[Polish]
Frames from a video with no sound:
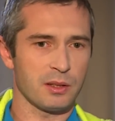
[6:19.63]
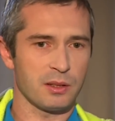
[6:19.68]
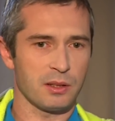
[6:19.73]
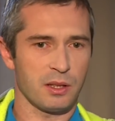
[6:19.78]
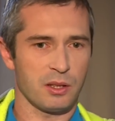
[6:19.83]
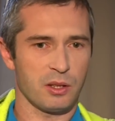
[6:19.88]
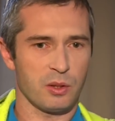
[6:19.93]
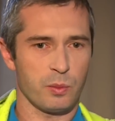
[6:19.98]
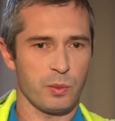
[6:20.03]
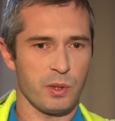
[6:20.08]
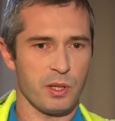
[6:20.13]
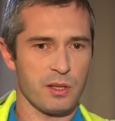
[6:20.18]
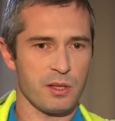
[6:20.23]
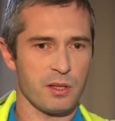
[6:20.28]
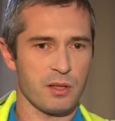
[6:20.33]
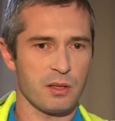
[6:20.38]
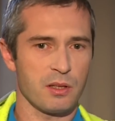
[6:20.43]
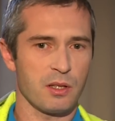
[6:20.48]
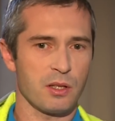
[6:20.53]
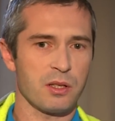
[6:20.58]

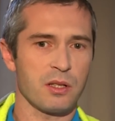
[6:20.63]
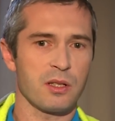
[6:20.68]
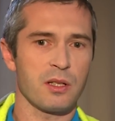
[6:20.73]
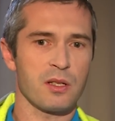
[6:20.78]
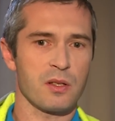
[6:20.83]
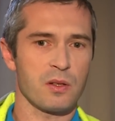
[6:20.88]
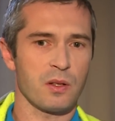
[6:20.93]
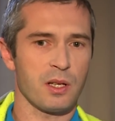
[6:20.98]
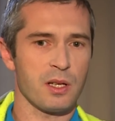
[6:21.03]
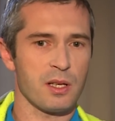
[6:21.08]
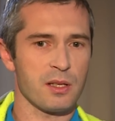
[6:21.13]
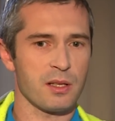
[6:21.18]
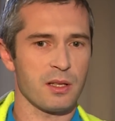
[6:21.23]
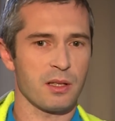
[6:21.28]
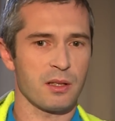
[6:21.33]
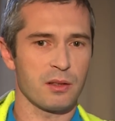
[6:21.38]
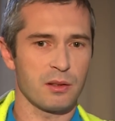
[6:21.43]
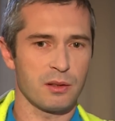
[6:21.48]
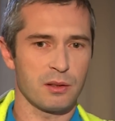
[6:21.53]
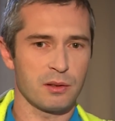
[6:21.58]
Natomiast jeśli jest okazja
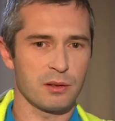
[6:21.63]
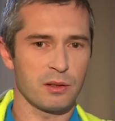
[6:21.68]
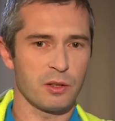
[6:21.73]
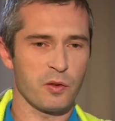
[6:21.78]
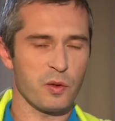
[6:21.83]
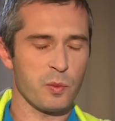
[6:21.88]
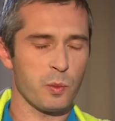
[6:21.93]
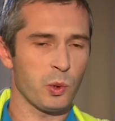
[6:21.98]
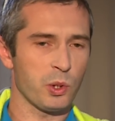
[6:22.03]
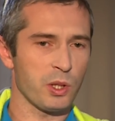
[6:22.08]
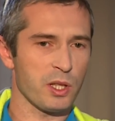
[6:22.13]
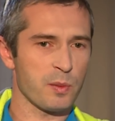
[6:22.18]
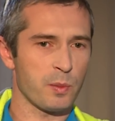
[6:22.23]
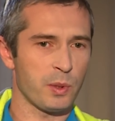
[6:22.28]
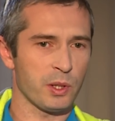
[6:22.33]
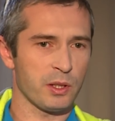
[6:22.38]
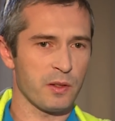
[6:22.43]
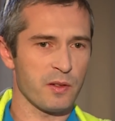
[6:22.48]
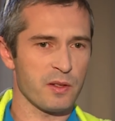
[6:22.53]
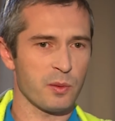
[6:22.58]
do, do wspólnych
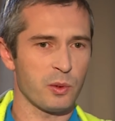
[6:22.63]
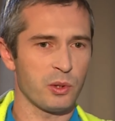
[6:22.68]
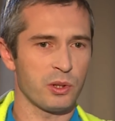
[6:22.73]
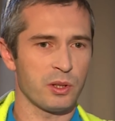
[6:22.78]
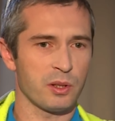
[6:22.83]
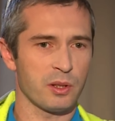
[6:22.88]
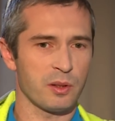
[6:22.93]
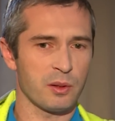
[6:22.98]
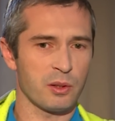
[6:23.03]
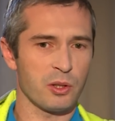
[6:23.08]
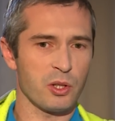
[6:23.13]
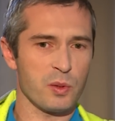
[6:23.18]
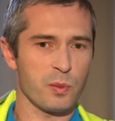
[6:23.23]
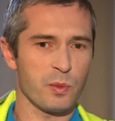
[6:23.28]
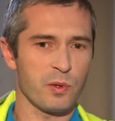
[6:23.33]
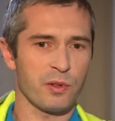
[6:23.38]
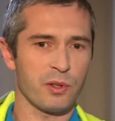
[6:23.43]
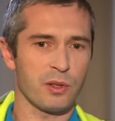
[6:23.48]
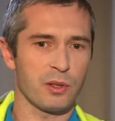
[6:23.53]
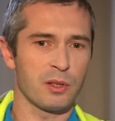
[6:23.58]
spotkań, wspólnych
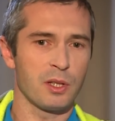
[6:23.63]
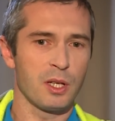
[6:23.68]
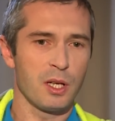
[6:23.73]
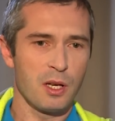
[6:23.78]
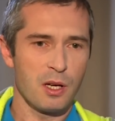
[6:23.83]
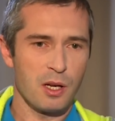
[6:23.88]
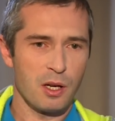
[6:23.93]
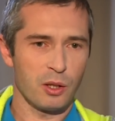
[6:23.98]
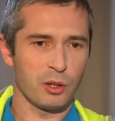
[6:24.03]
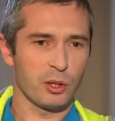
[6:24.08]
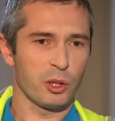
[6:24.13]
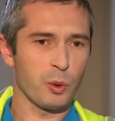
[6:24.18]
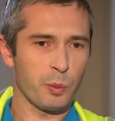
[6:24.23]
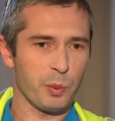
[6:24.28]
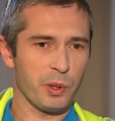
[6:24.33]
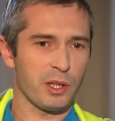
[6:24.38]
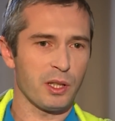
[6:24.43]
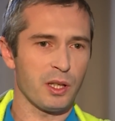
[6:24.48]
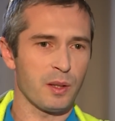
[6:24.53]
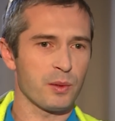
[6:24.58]
rozmów, to one
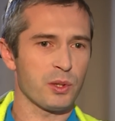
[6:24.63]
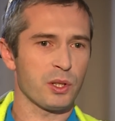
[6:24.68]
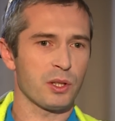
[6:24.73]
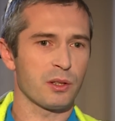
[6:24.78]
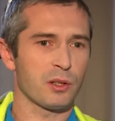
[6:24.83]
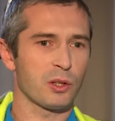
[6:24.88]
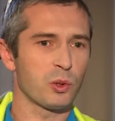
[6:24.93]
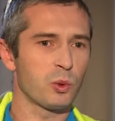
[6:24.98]
opierają się